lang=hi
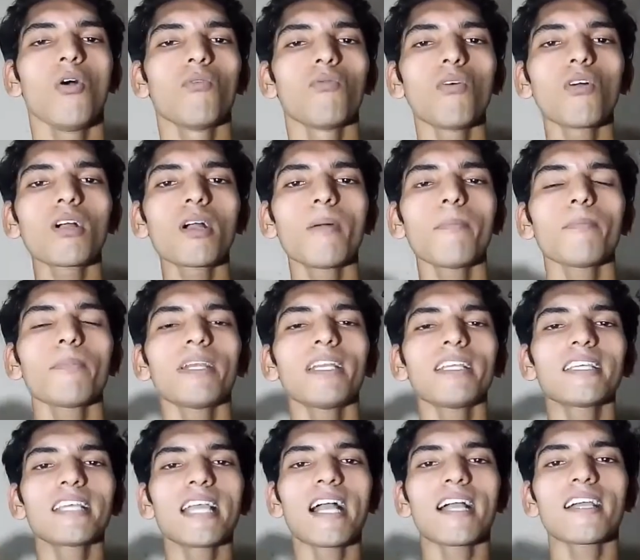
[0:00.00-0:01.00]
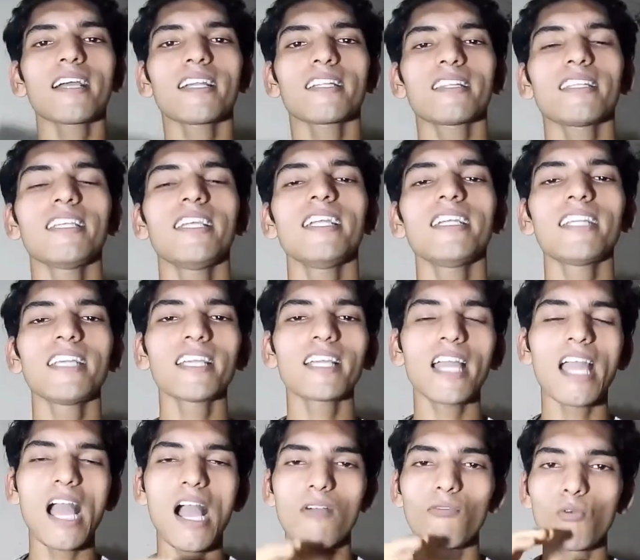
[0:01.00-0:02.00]
वो कंपनी क्या करती है ठीक
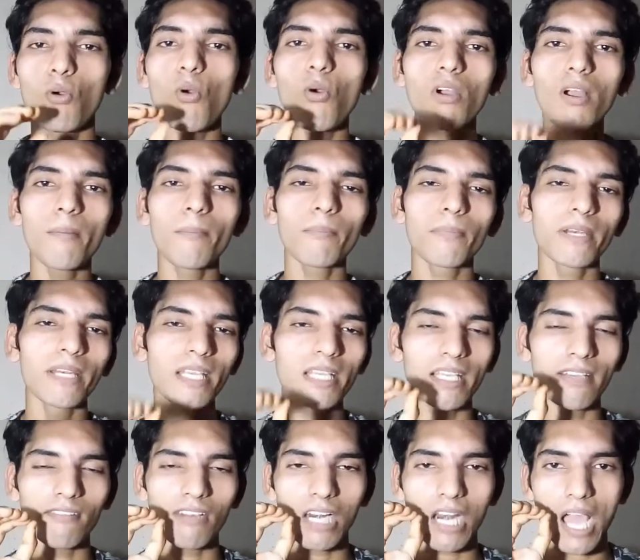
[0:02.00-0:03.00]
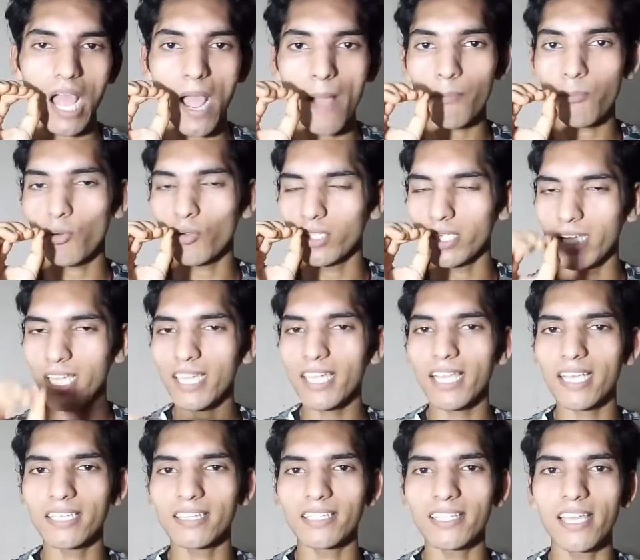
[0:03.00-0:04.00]
है वो कंपनी केवल आपको ये
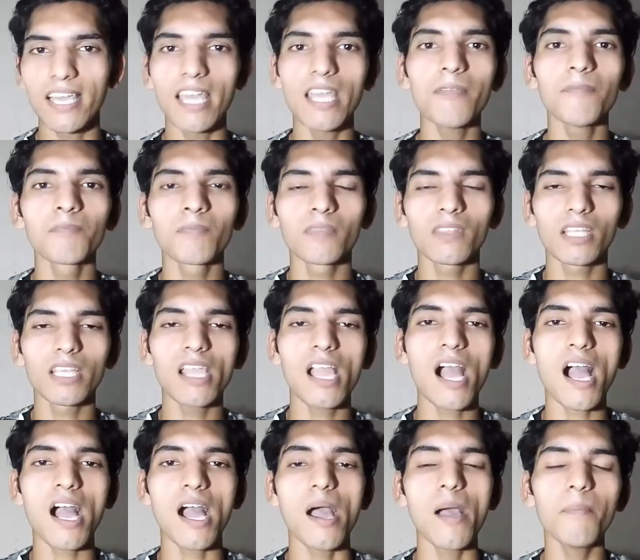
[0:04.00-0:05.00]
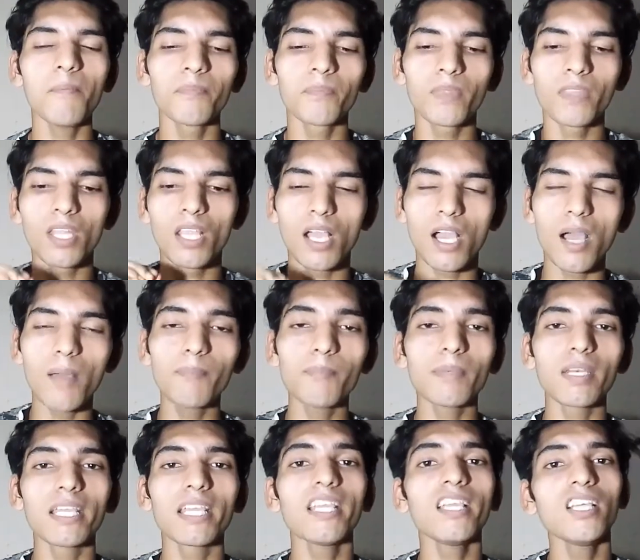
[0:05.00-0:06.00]
कहती है कि आप
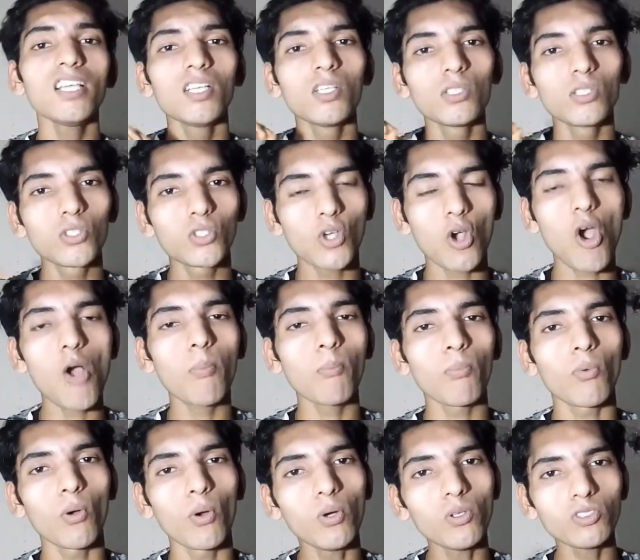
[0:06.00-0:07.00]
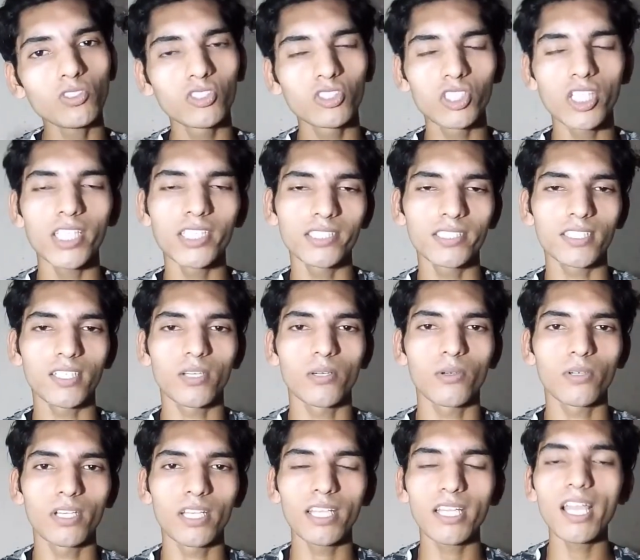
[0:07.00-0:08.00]
अपने शॉप को चेंज करो
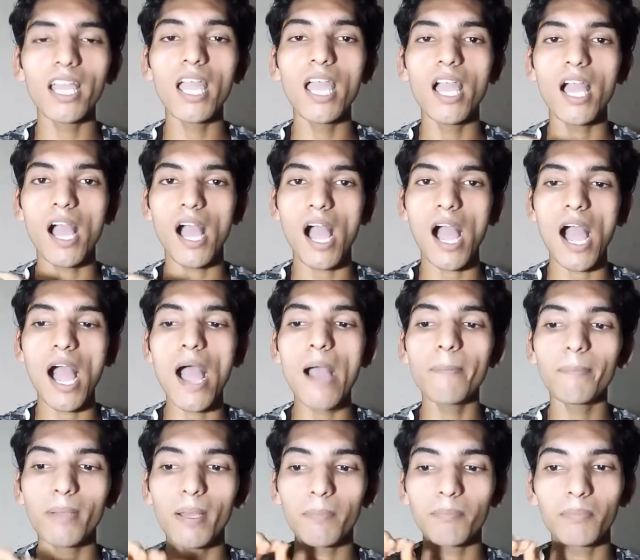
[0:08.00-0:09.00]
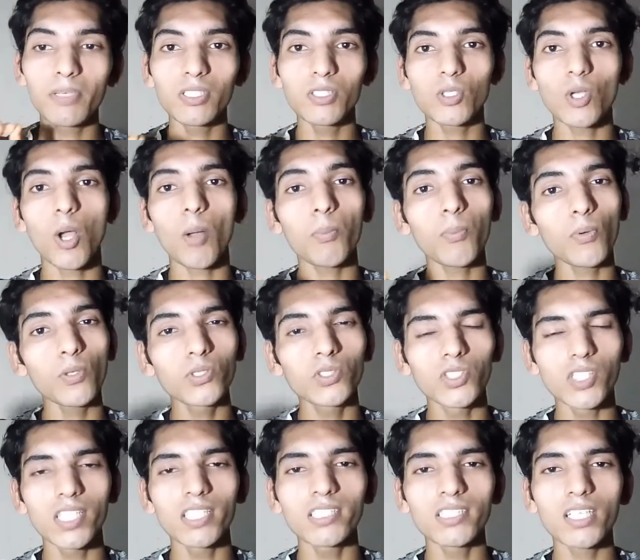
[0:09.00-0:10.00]
ठीक है आप अपने शॉप को
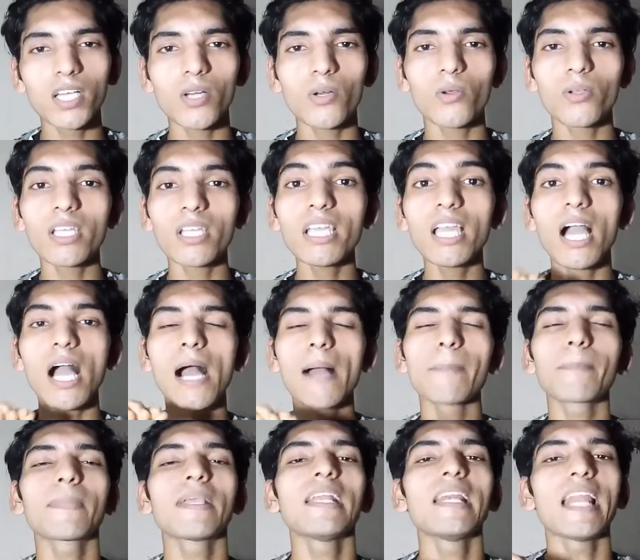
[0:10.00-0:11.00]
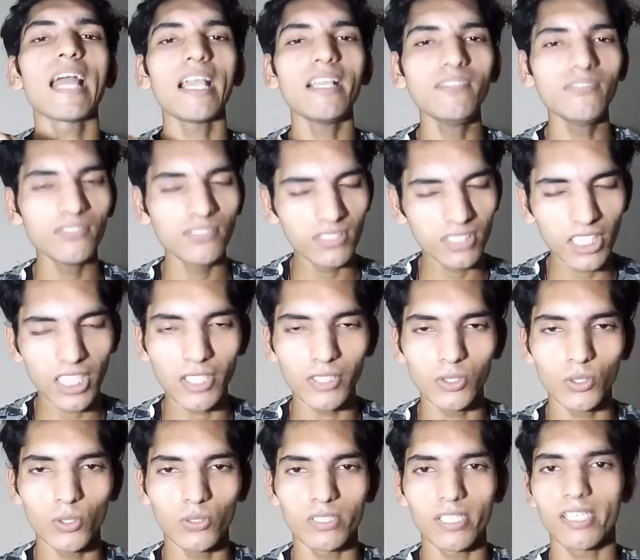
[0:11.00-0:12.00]
चेंज करोगे आपकी लाइफ
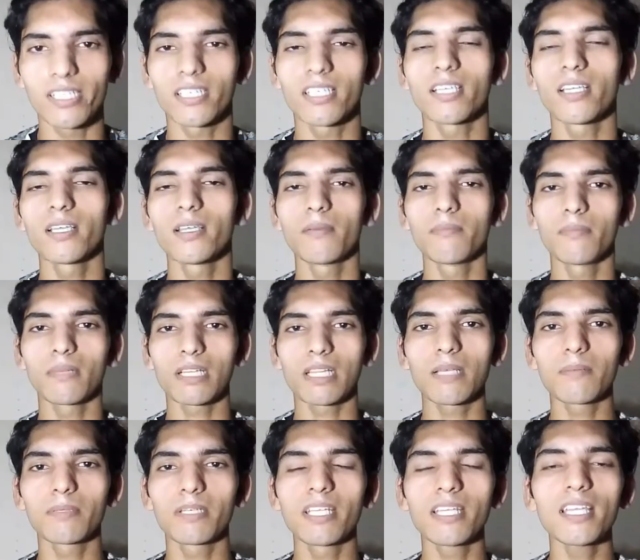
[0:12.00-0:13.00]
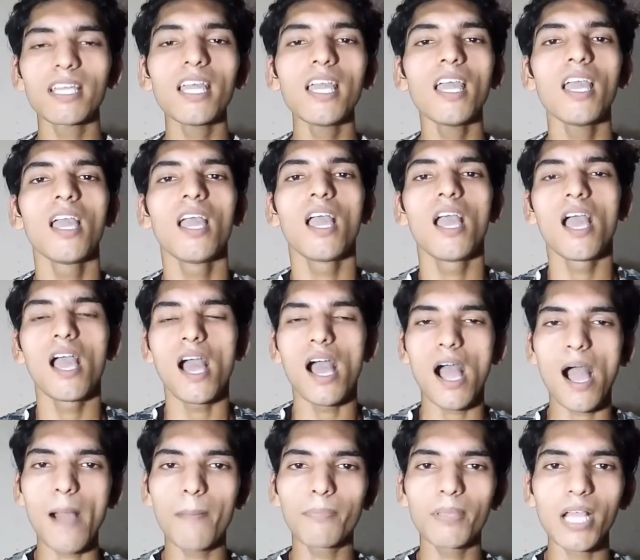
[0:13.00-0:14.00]
चेंज हो जाएगी मतलब ठीक है
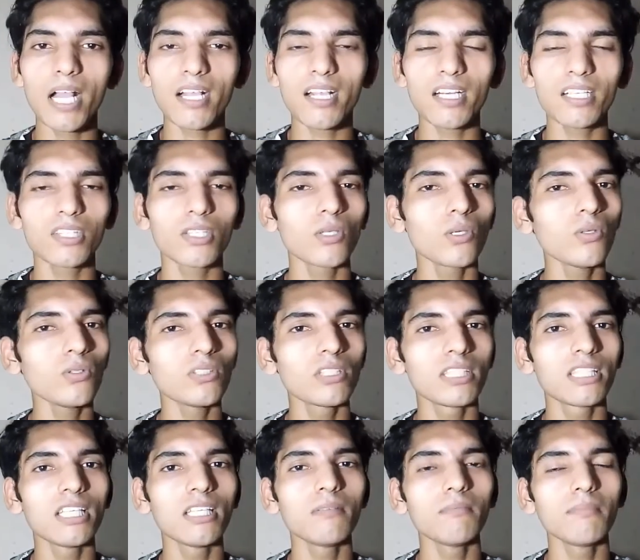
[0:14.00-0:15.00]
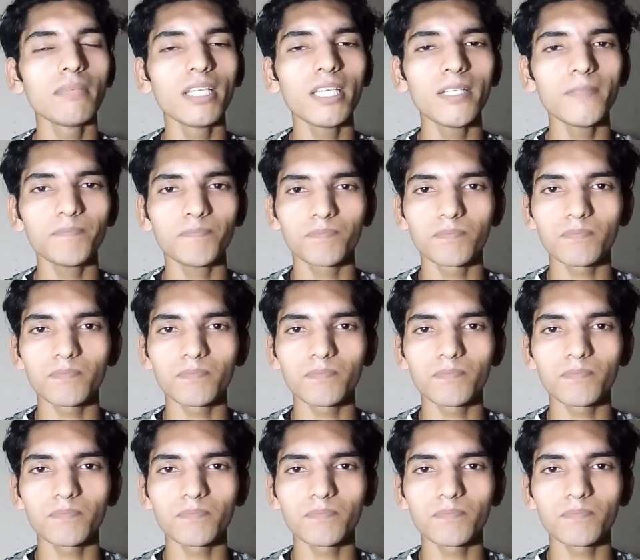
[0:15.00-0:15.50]
आप क्या करते हो दिन में